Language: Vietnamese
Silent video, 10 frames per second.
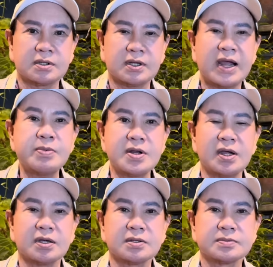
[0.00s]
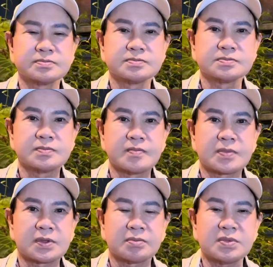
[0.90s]
cái đám đó đó
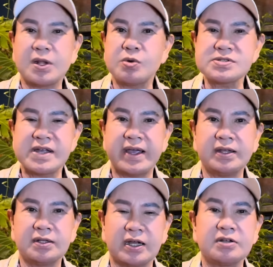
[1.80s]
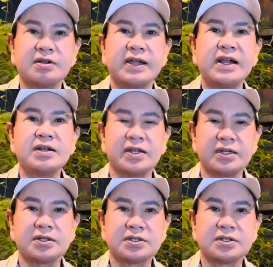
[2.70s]
chứ đâu có sai thì nó ráng nó đi